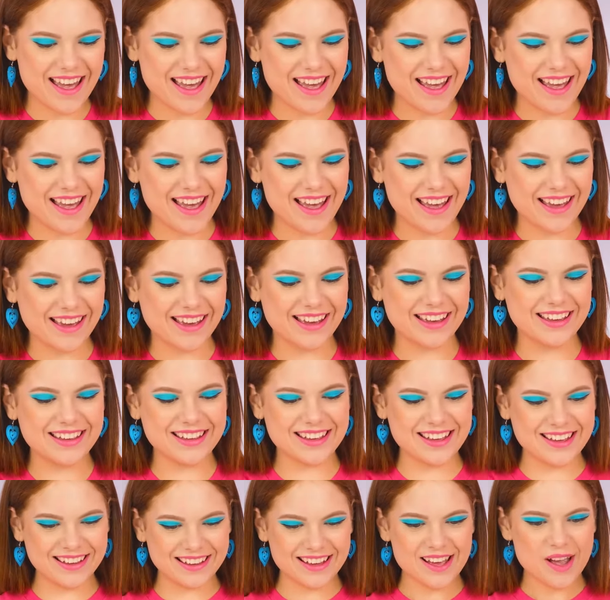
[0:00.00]
tunggu sampai
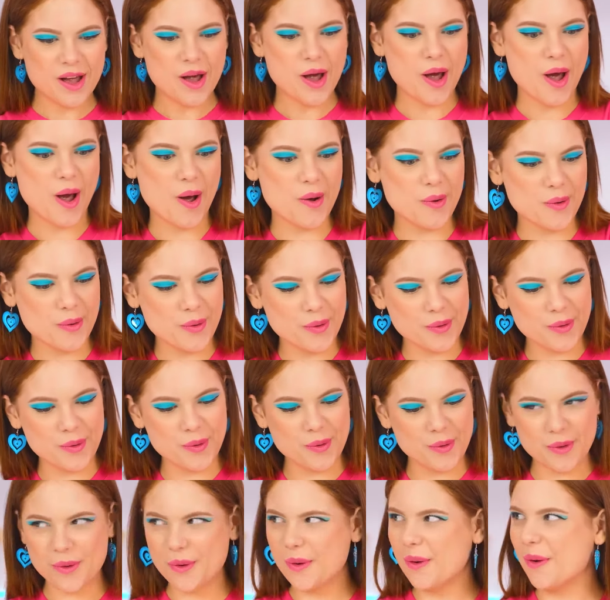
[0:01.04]
matang.
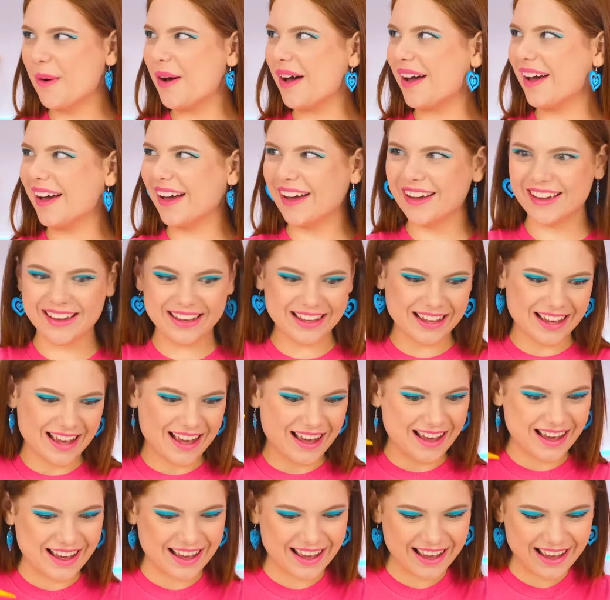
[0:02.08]
Semuanya sudah
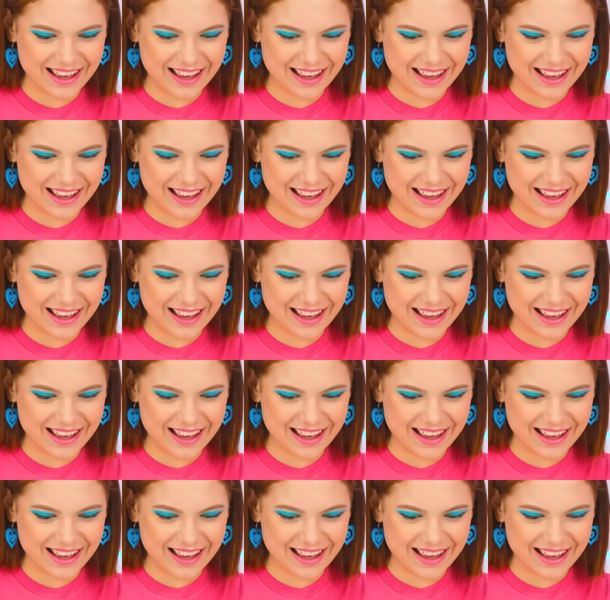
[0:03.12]
siap.